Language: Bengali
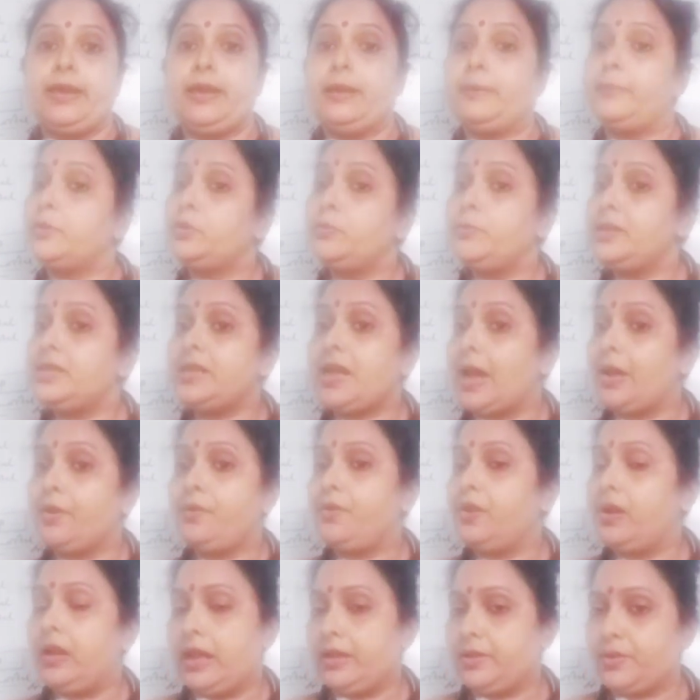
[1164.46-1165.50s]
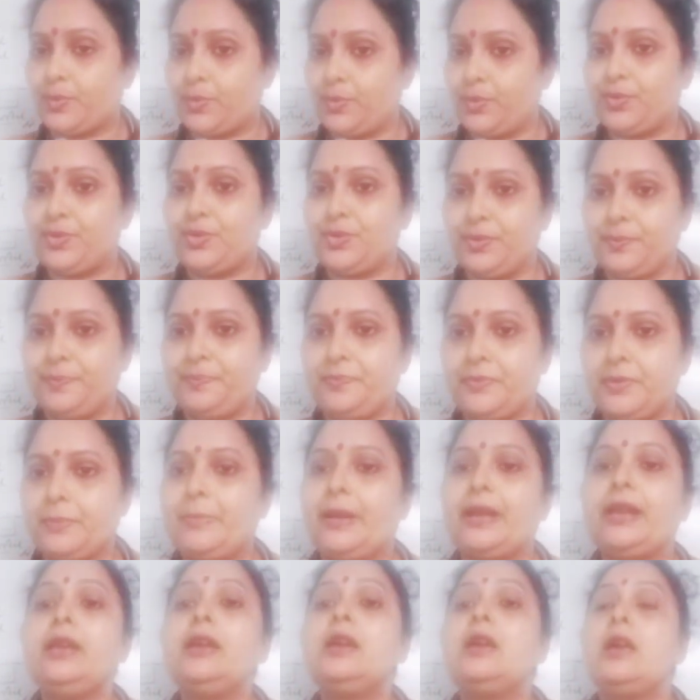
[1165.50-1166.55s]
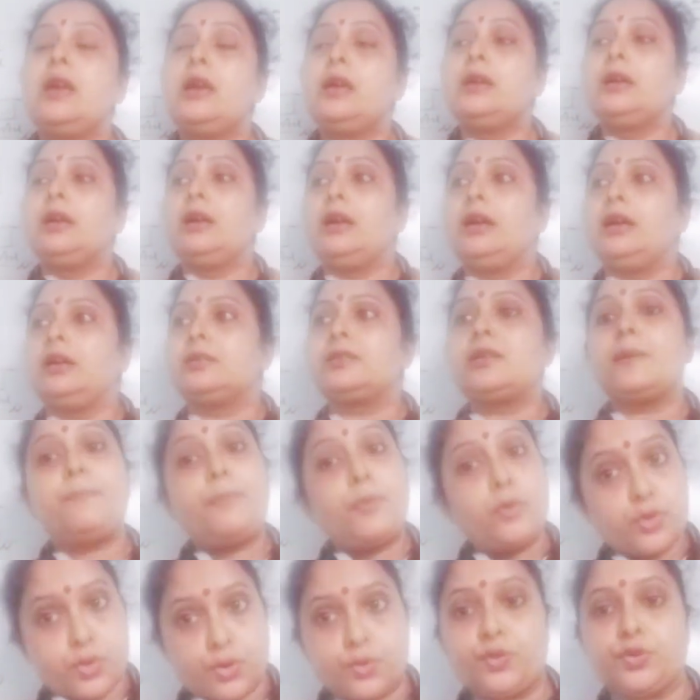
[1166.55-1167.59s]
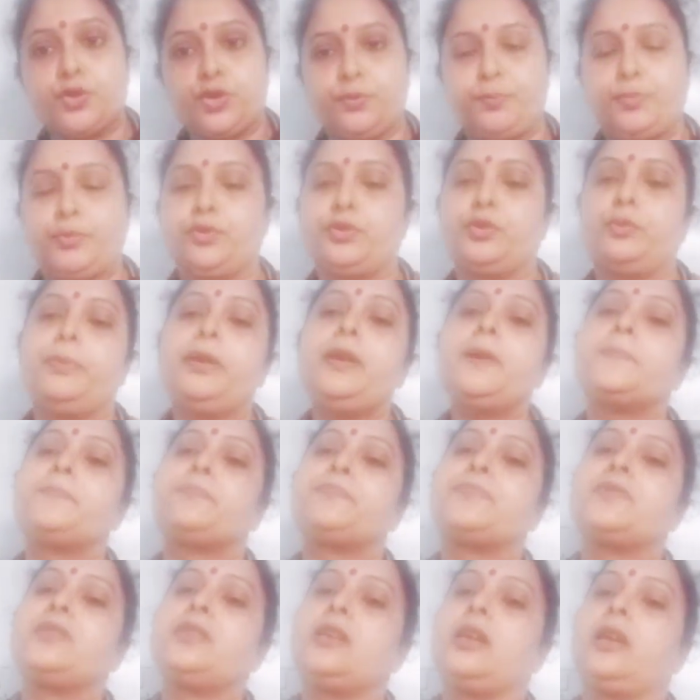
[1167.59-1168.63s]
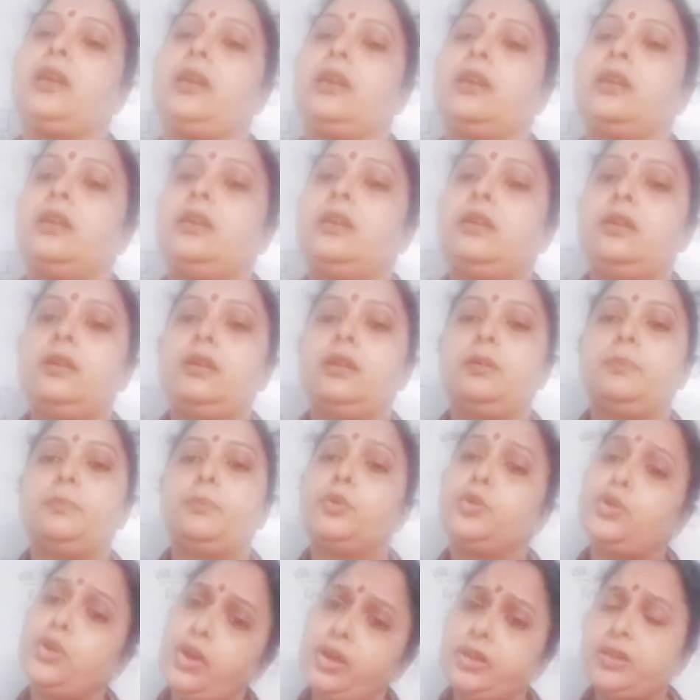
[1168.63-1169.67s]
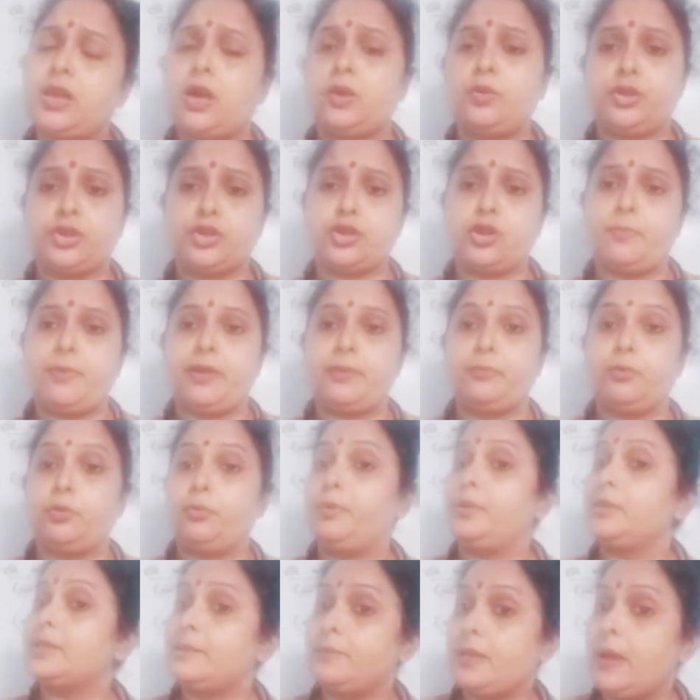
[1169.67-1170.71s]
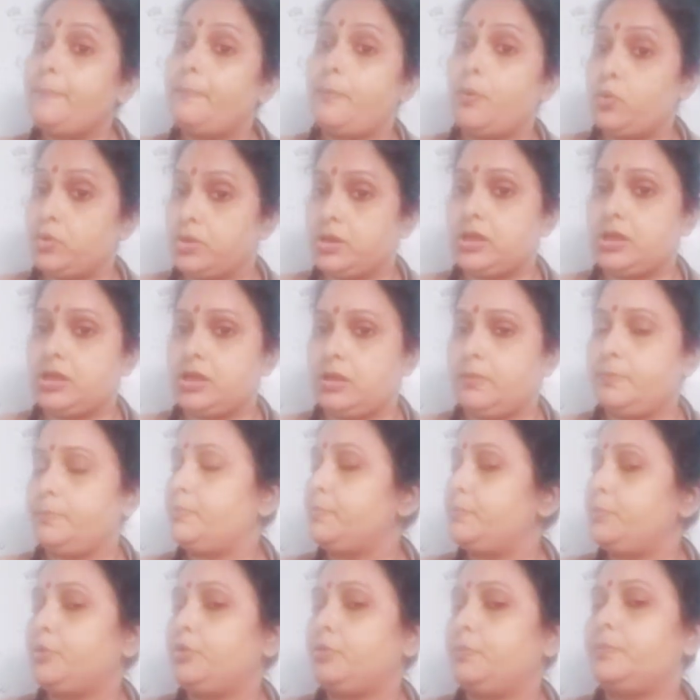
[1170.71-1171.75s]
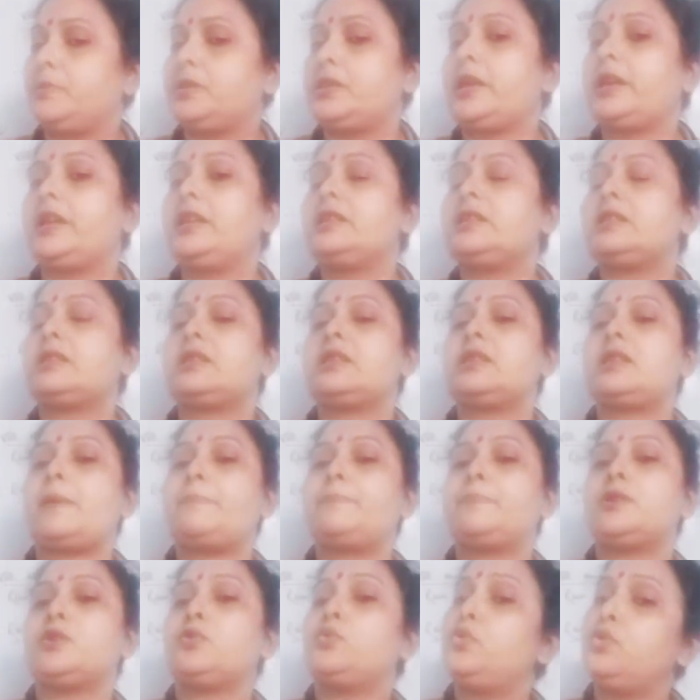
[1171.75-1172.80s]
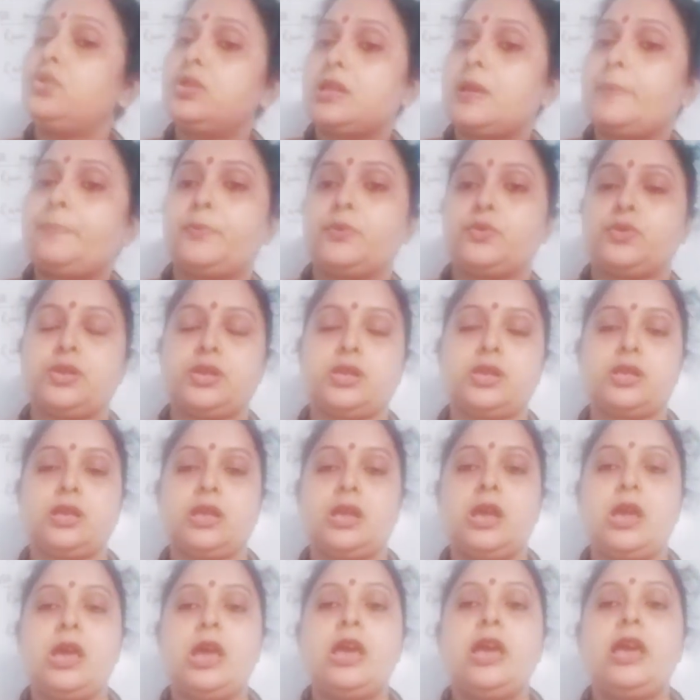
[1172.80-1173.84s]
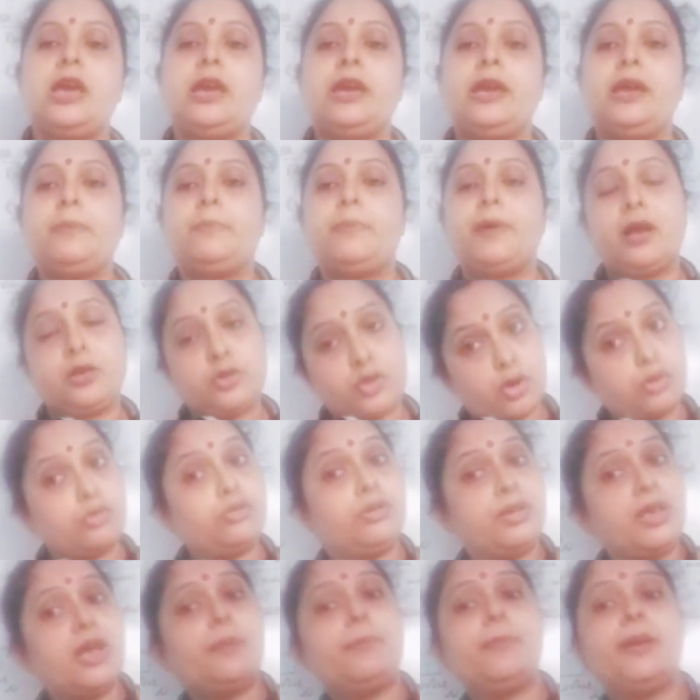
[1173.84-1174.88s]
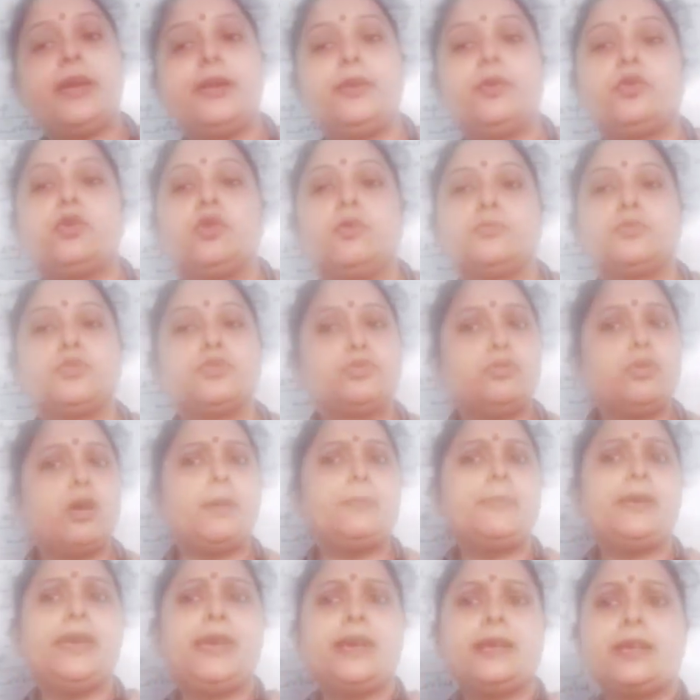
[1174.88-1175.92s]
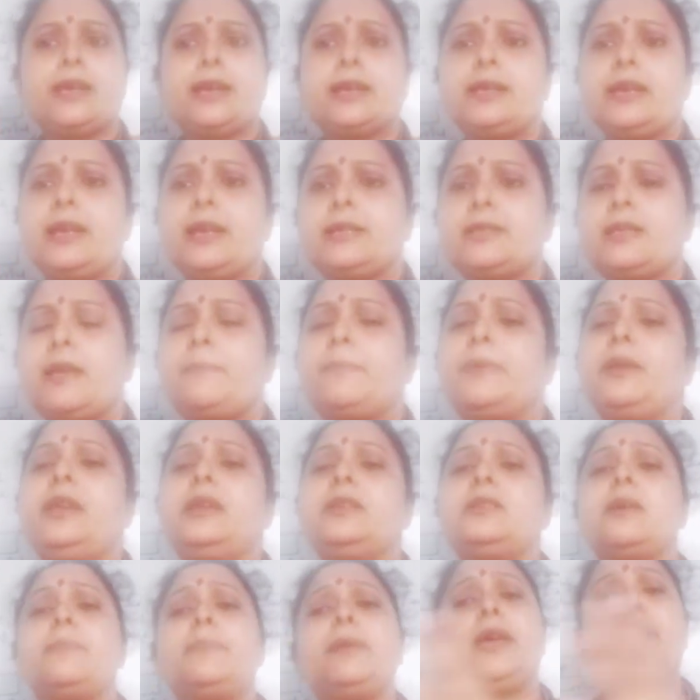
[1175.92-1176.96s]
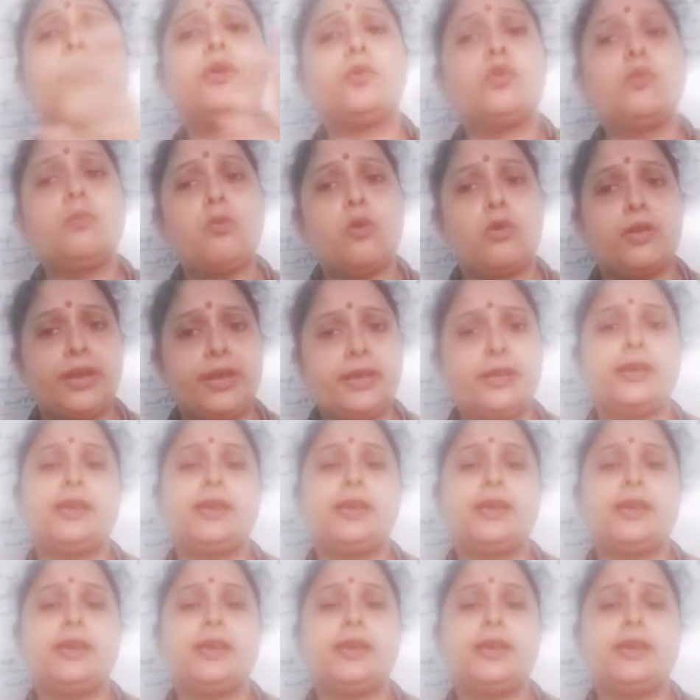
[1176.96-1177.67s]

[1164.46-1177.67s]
এবার তুমি জেনারেলাইজ করছো মানে সাপোজ করছো প্রথমে যে বোধ হয় তাহলে সবাই মরবে সাপোজিশন তো সেকেন্ড স্টেপটা হলো সাপোজিশন যখনই আমরা এরকম শুধু আমি এটা একটা এক্সাম্পল নিয়েছি আমরা এরকম অনেক